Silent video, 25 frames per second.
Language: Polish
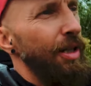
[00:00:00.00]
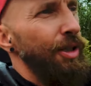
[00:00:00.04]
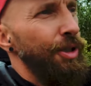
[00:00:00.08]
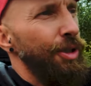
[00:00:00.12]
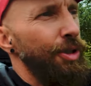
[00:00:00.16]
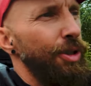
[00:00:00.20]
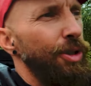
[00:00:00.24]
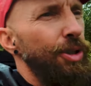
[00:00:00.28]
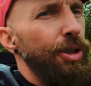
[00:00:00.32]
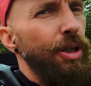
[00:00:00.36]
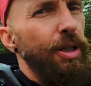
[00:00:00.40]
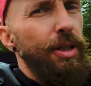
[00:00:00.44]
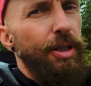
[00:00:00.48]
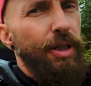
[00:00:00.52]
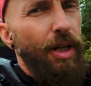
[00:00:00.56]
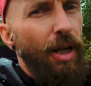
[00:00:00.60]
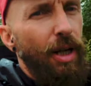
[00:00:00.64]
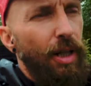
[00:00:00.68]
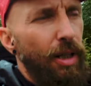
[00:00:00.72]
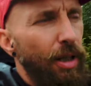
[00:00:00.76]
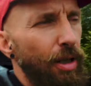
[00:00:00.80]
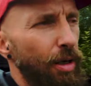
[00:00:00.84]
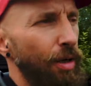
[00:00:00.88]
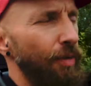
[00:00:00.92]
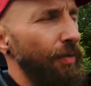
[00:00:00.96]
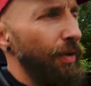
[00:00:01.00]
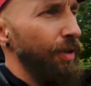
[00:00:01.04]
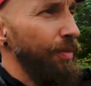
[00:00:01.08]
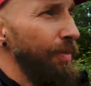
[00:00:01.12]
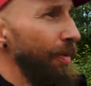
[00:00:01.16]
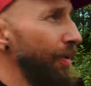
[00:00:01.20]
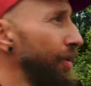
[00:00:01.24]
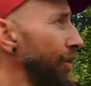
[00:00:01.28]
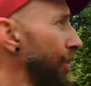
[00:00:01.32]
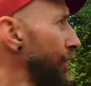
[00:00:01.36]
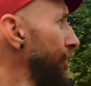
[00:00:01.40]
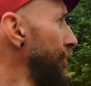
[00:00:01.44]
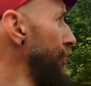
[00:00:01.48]
i się troszeczkę zregenerować.
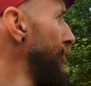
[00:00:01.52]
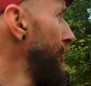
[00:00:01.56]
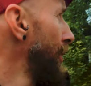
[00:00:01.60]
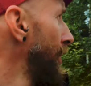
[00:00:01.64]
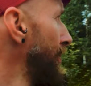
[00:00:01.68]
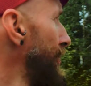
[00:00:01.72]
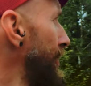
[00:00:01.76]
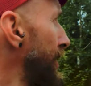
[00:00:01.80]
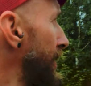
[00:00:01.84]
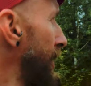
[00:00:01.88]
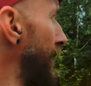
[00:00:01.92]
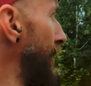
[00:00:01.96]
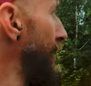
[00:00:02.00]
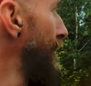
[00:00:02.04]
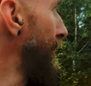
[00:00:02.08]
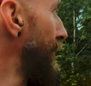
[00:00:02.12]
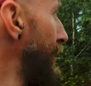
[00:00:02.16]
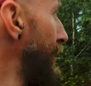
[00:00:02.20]
Mam nadzieję, że uda mi się znaleźć